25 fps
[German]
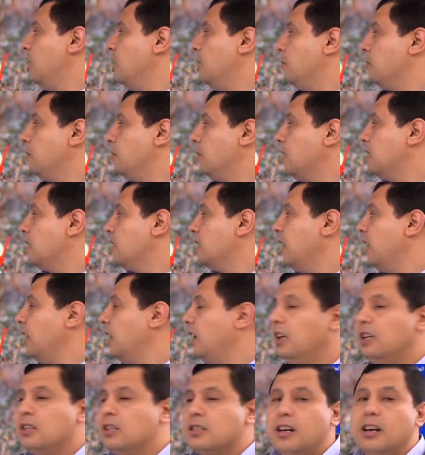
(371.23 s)
Die
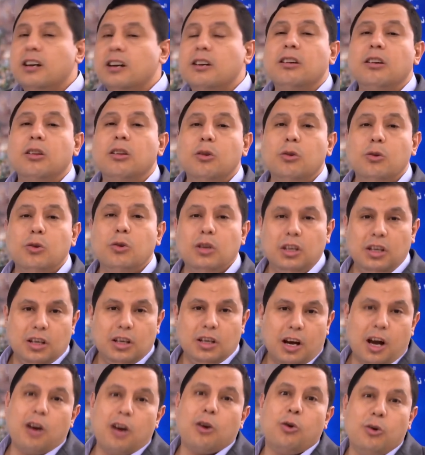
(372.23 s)
Arbeiterinnen geben
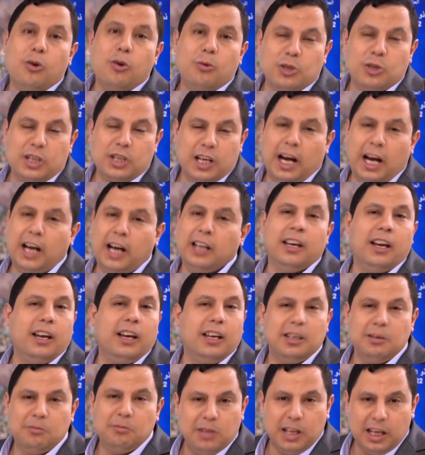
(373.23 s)
Geräusche als Antwort
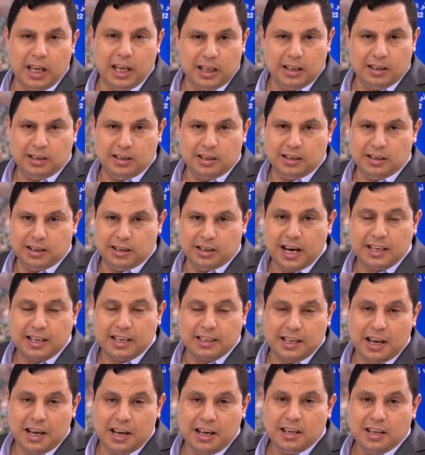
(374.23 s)
von sich und
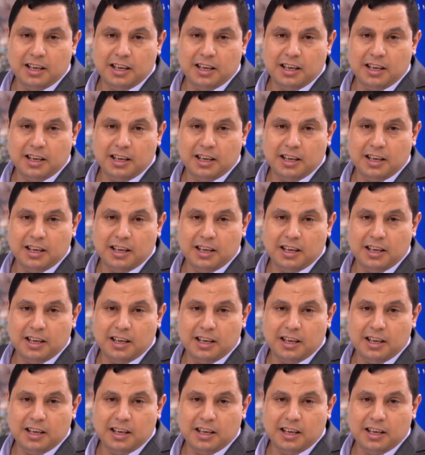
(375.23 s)
sagen,